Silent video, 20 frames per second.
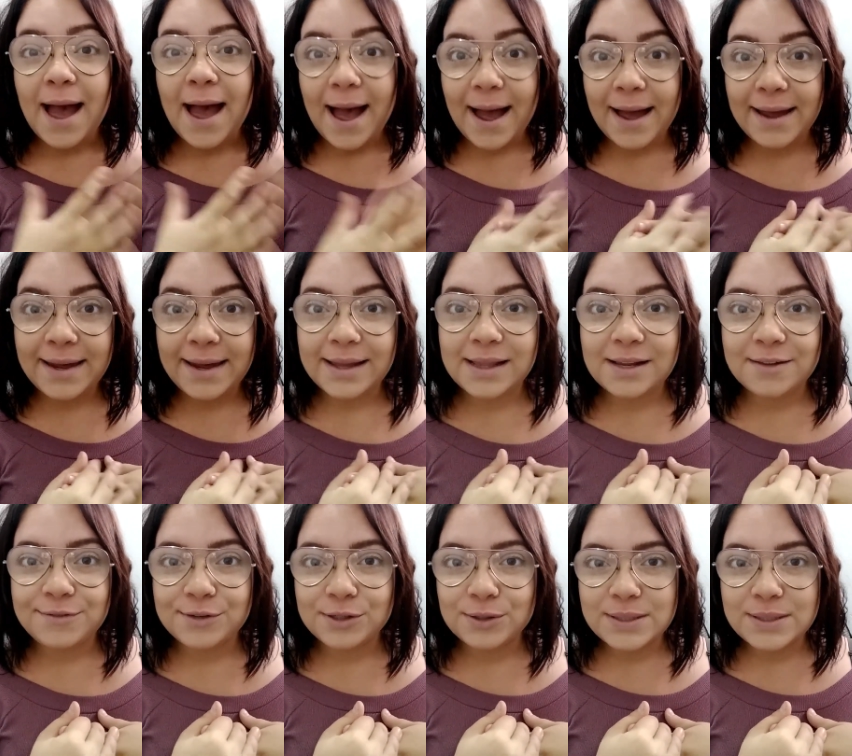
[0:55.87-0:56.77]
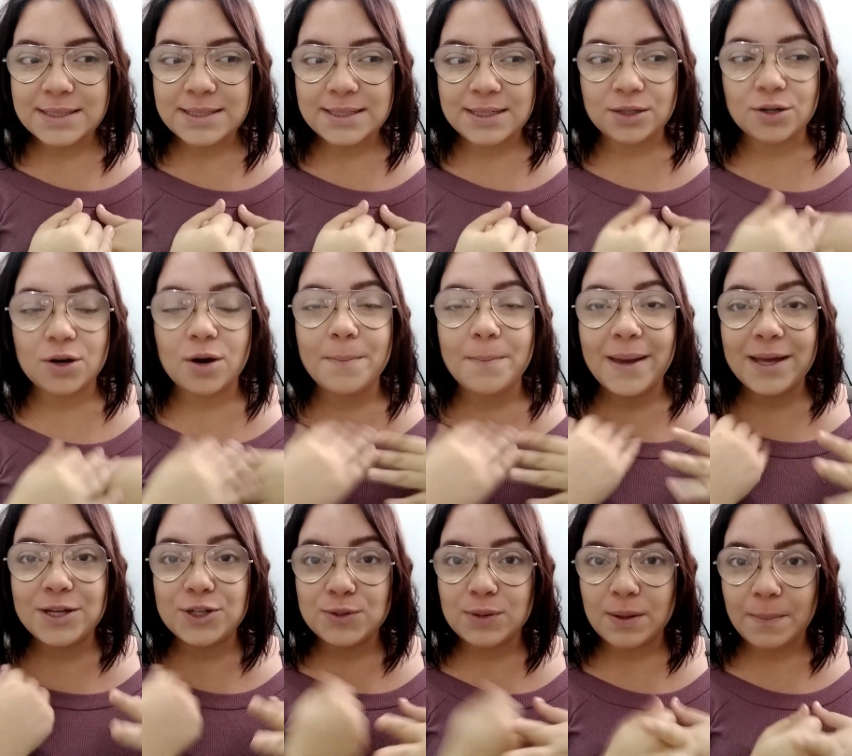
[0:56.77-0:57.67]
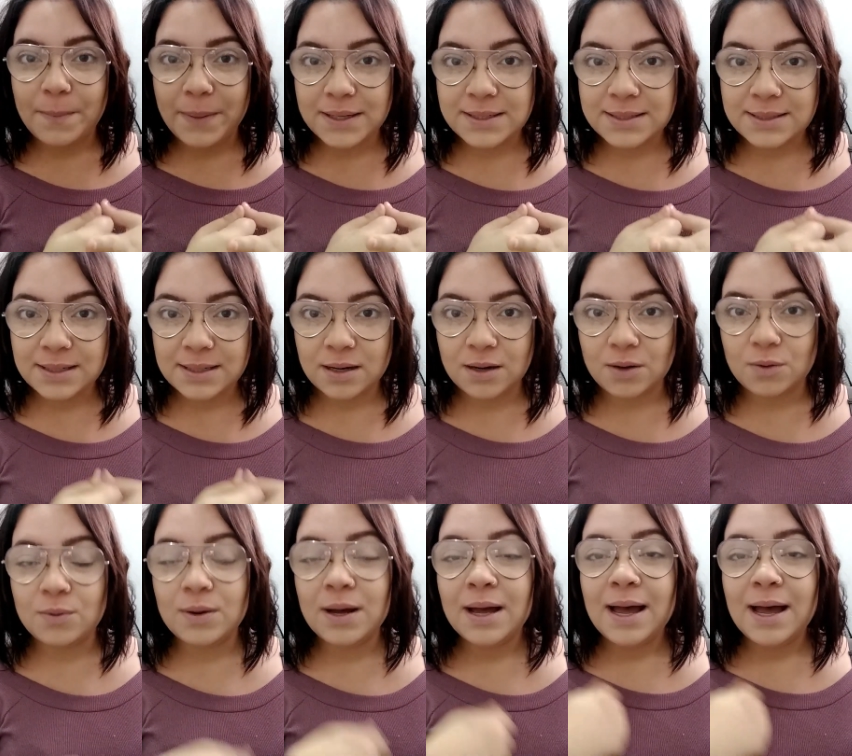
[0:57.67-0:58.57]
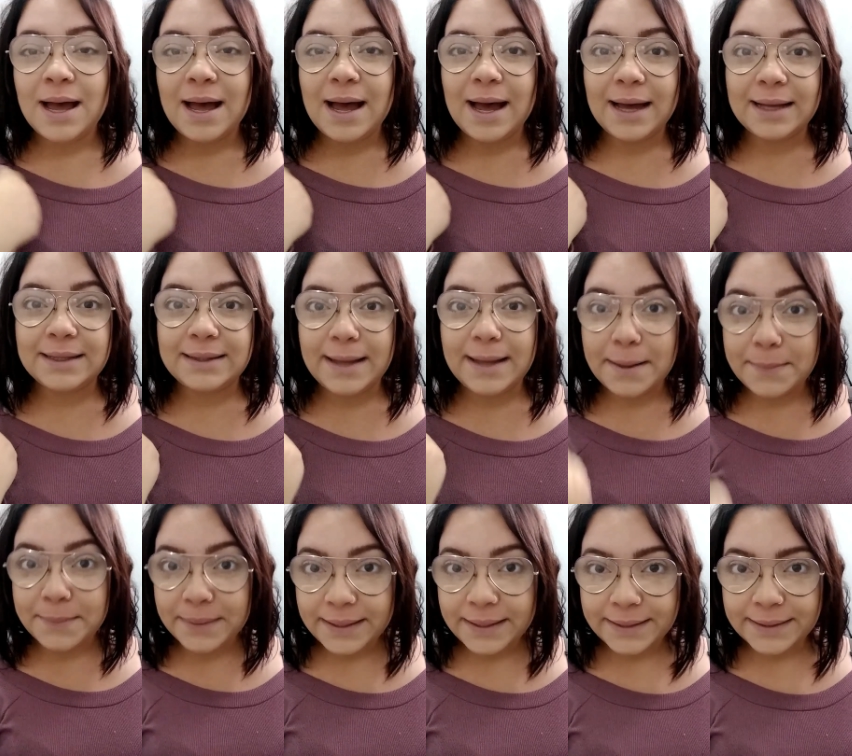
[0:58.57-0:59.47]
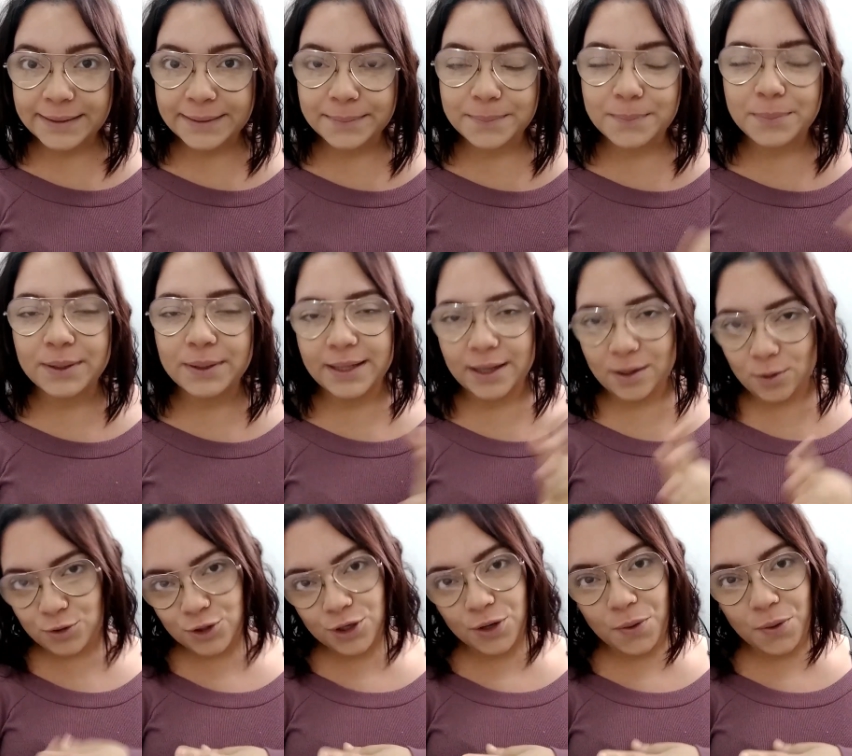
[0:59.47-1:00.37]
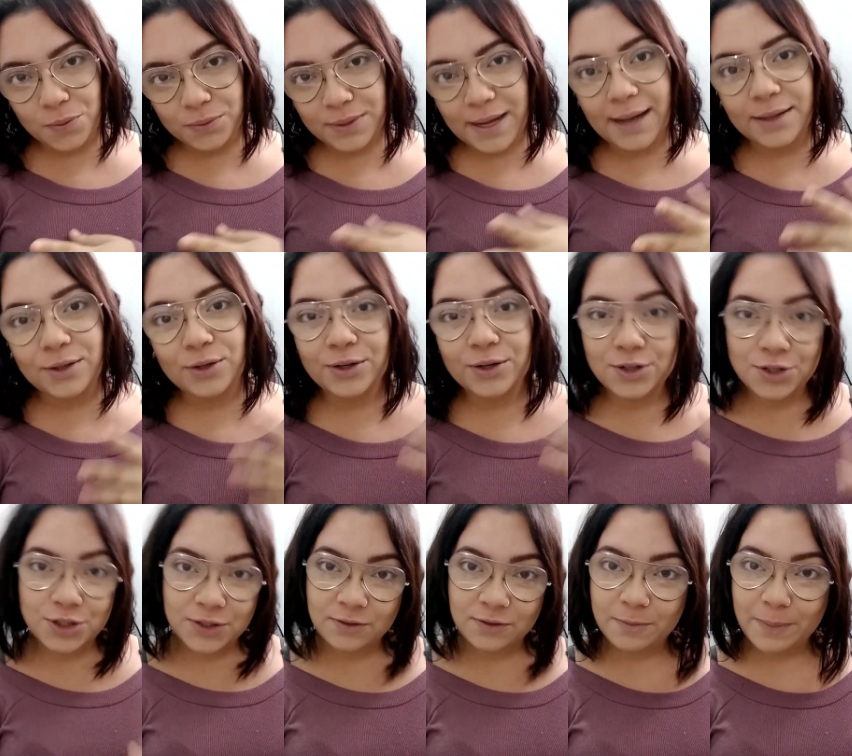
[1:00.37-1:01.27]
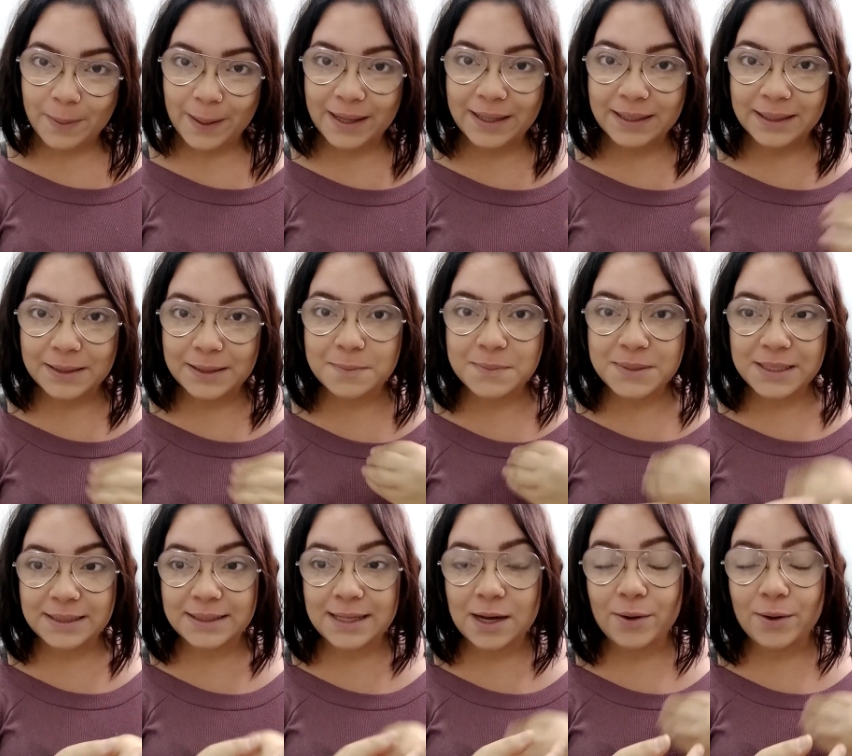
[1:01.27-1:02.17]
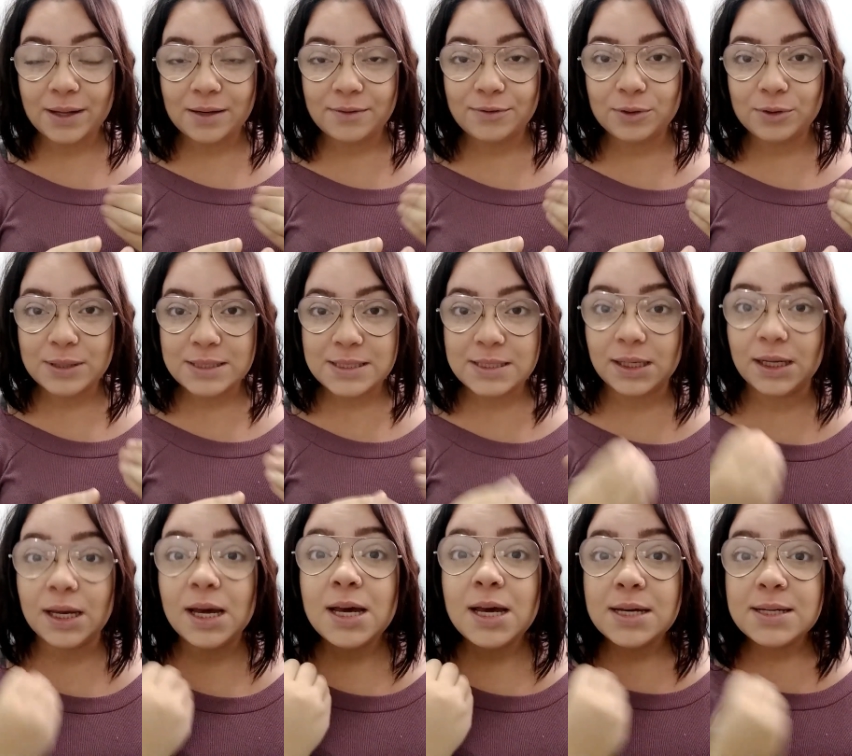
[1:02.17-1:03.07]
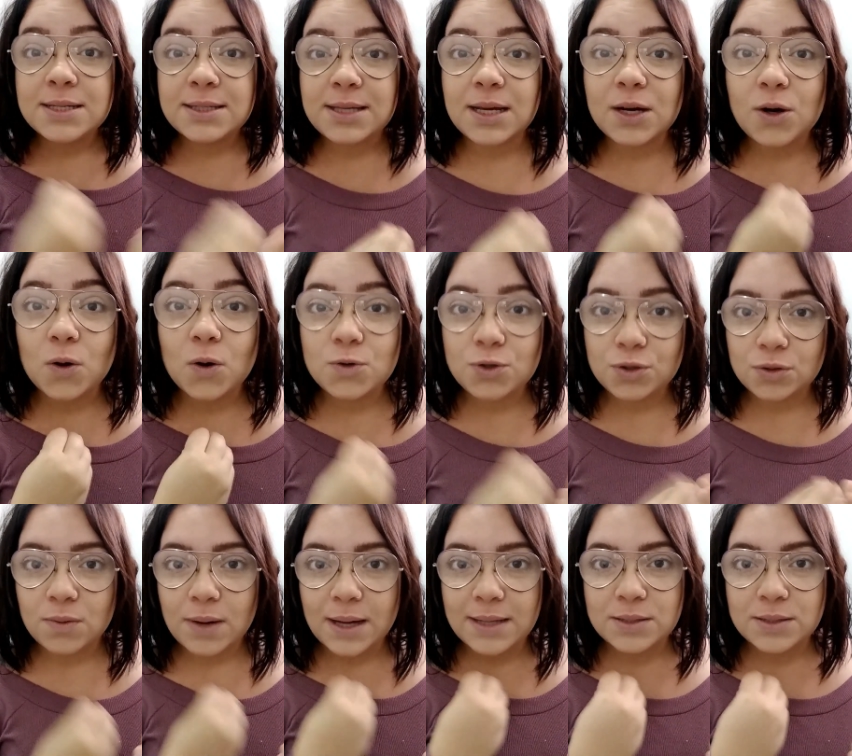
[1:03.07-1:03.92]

Aí ela falou assim, ó, mede sua pressão, até amanhã, porque eu tinha contado que eu já tive pré-eclâmpsia e tal. Ela falou assim: se continuar